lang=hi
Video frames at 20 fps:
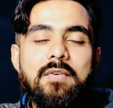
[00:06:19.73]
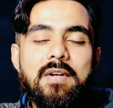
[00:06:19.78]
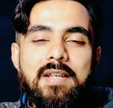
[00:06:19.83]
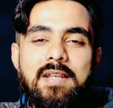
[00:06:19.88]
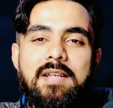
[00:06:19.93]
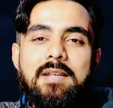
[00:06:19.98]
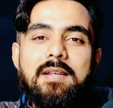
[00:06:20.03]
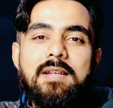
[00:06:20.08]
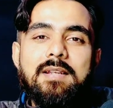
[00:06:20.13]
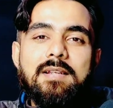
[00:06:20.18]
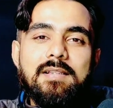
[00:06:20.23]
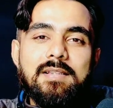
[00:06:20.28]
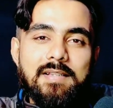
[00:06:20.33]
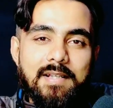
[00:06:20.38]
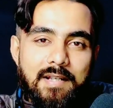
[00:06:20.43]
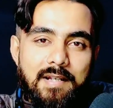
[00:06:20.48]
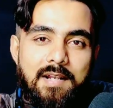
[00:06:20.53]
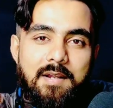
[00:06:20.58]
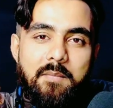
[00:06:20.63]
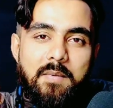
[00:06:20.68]
वही
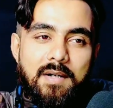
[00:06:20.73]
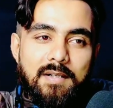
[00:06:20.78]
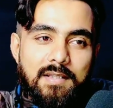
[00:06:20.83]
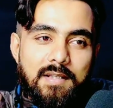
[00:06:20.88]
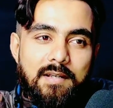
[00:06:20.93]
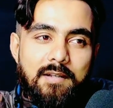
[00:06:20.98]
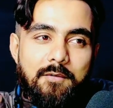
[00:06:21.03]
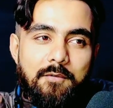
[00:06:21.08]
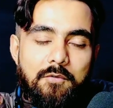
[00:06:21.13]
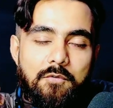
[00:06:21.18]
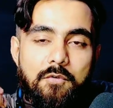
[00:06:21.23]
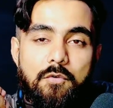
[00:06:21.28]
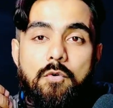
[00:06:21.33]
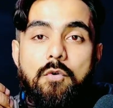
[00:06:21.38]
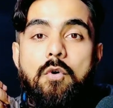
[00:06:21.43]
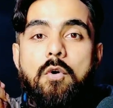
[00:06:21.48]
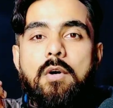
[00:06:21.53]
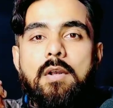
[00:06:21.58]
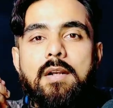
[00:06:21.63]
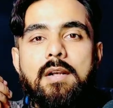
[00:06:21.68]
झेलना पड़ता है लोगों
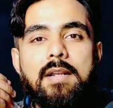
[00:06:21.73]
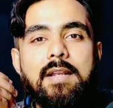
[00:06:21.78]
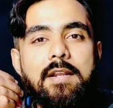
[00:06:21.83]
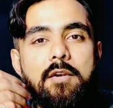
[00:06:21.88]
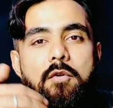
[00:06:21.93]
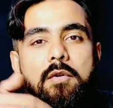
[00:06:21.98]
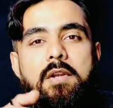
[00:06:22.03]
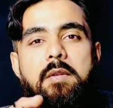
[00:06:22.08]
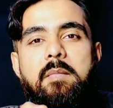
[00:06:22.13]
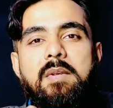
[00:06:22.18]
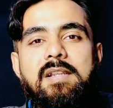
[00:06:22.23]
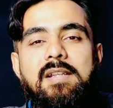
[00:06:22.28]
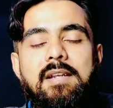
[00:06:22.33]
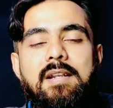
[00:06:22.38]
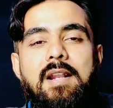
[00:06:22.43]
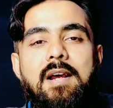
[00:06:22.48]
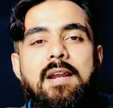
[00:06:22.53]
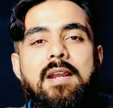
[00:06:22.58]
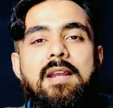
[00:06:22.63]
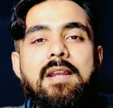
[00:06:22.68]
को और इन्होंने भी
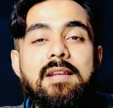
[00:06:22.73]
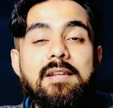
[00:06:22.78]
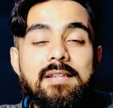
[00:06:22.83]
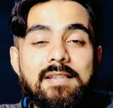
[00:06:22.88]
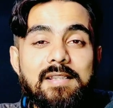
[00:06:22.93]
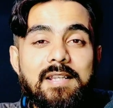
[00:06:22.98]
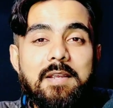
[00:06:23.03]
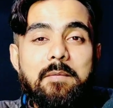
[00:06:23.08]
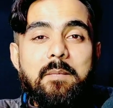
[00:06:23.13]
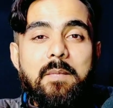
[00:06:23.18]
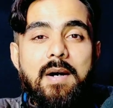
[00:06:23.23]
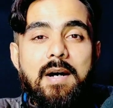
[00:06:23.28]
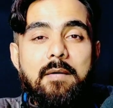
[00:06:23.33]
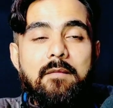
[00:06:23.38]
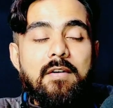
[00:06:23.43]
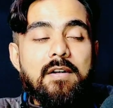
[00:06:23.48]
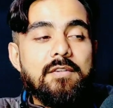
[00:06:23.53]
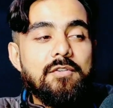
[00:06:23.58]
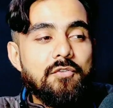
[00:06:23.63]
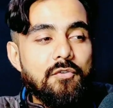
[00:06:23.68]
झेला है इसके बाद
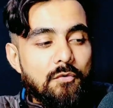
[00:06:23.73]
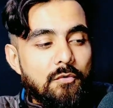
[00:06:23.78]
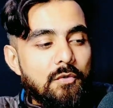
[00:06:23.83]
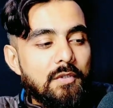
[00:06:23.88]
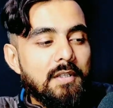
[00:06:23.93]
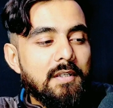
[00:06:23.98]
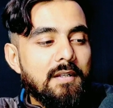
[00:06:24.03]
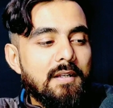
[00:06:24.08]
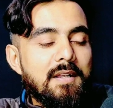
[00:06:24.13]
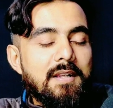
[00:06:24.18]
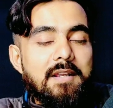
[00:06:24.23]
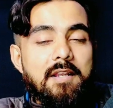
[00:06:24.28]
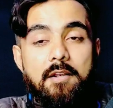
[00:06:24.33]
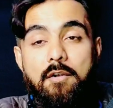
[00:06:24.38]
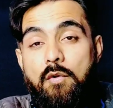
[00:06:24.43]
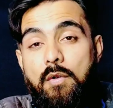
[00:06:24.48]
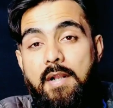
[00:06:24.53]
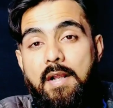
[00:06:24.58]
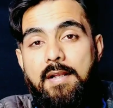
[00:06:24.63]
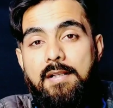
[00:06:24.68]
बावजूद
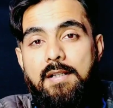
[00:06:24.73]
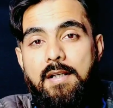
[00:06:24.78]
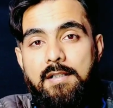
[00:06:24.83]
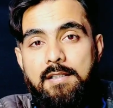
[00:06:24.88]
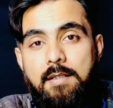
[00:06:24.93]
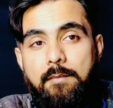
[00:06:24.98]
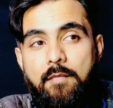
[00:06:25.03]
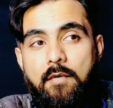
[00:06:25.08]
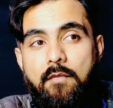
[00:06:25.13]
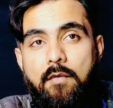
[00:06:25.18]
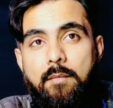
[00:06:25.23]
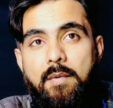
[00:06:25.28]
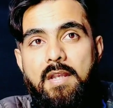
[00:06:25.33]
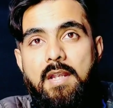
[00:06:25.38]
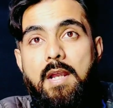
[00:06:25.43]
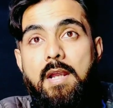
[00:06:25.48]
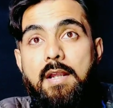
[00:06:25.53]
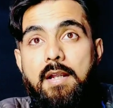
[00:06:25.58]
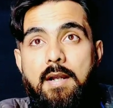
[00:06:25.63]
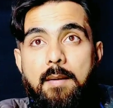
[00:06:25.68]
इन्होंने आज अच्छा परफॉर्म
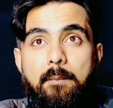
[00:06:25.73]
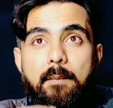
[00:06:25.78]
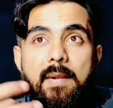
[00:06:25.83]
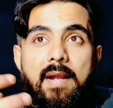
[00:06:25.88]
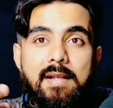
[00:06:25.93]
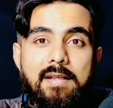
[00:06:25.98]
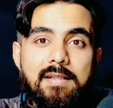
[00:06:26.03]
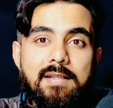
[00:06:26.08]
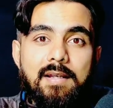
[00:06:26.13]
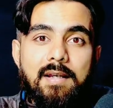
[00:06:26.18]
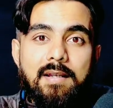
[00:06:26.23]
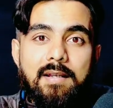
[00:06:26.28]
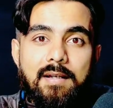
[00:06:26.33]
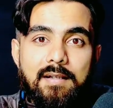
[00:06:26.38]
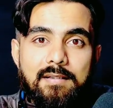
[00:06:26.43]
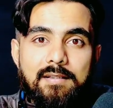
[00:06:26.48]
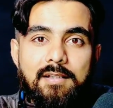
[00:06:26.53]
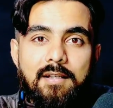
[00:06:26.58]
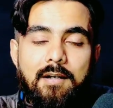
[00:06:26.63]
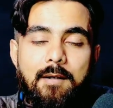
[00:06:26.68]
किया है कम किया है
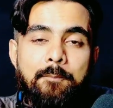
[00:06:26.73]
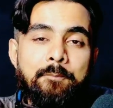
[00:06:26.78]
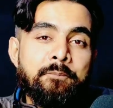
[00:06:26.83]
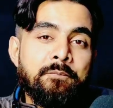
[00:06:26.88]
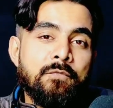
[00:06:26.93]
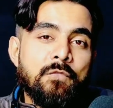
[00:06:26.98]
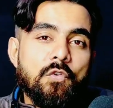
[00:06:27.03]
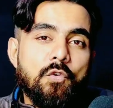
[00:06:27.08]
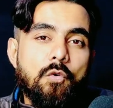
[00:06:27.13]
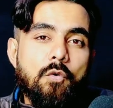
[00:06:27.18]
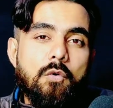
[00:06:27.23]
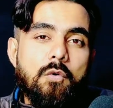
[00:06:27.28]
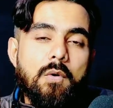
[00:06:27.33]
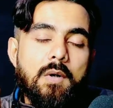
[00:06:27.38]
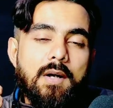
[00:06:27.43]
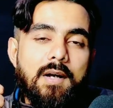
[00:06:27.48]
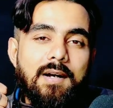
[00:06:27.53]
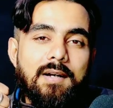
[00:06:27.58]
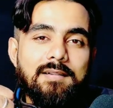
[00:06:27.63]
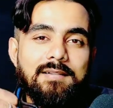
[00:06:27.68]
अच्छा तो
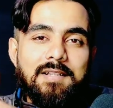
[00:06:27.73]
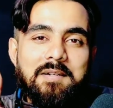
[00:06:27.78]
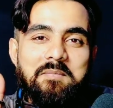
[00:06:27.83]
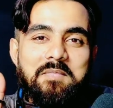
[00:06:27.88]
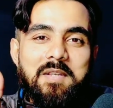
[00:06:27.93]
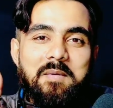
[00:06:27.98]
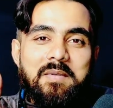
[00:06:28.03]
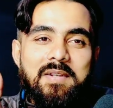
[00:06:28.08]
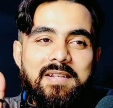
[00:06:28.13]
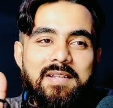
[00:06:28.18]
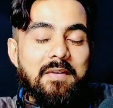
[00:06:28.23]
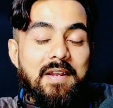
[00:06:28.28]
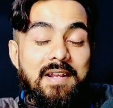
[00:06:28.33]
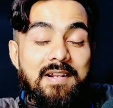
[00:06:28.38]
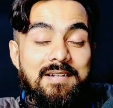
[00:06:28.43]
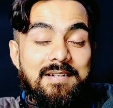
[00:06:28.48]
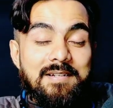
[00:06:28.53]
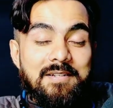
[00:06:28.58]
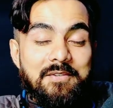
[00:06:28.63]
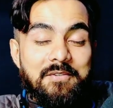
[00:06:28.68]
थम्सअप इनके
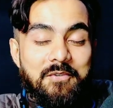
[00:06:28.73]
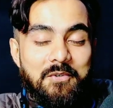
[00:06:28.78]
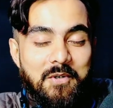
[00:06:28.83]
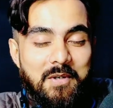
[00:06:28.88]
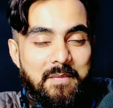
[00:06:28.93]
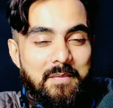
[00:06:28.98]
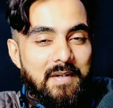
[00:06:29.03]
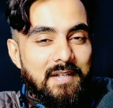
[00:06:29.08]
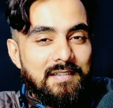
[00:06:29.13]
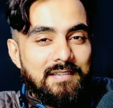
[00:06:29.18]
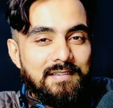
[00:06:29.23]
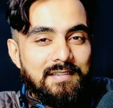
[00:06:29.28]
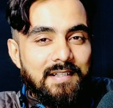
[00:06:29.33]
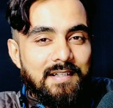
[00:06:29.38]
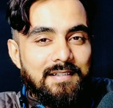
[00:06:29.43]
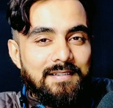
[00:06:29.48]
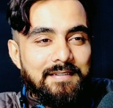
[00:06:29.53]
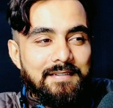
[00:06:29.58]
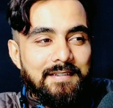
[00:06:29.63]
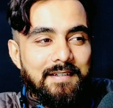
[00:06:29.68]
लिए शोएब
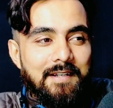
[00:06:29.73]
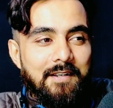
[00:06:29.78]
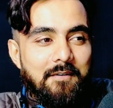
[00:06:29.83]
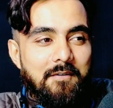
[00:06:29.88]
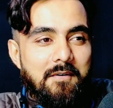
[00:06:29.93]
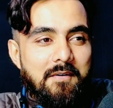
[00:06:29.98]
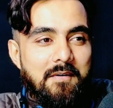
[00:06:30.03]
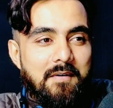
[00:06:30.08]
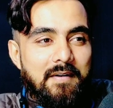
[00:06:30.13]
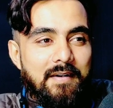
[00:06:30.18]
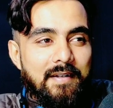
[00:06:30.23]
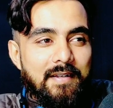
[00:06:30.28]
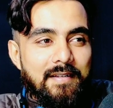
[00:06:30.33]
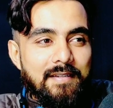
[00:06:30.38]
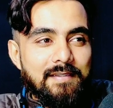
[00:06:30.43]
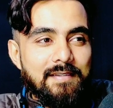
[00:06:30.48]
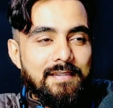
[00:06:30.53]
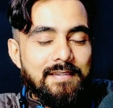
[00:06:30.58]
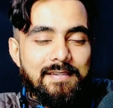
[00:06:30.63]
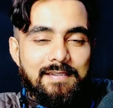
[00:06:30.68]
अख्तर्स रिकॉर्ड
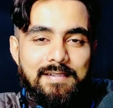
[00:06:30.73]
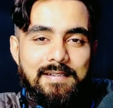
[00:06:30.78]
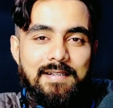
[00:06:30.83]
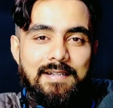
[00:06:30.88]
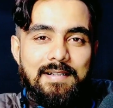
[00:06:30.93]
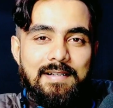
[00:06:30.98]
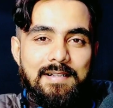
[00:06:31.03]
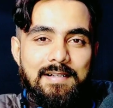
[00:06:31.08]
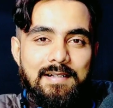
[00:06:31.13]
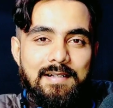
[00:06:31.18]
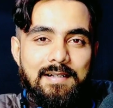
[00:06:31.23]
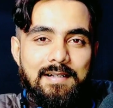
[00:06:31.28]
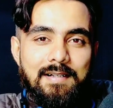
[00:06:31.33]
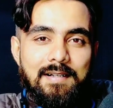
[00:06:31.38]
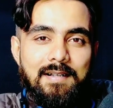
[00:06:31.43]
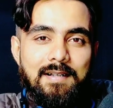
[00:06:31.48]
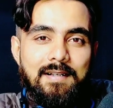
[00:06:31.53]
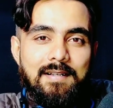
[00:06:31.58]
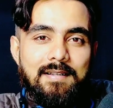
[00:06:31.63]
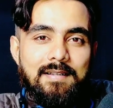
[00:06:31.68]
इज़ स्टिल
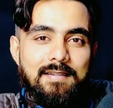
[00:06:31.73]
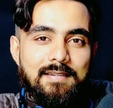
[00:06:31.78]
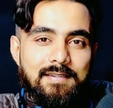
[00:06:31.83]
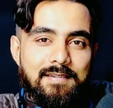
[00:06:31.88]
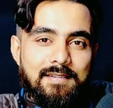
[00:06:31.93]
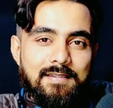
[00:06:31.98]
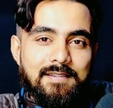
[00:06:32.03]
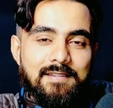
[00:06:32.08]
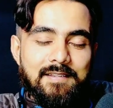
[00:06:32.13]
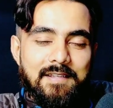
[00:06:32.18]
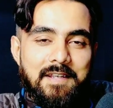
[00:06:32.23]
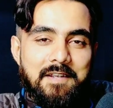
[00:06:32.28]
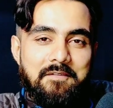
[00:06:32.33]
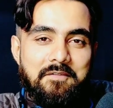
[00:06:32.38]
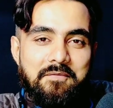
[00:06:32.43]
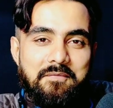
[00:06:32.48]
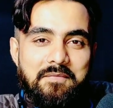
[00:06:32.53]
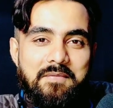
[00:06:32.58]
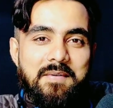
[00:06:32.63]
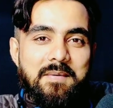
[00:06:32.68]

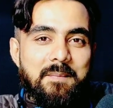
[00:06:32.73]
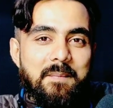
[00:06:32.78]
सेफ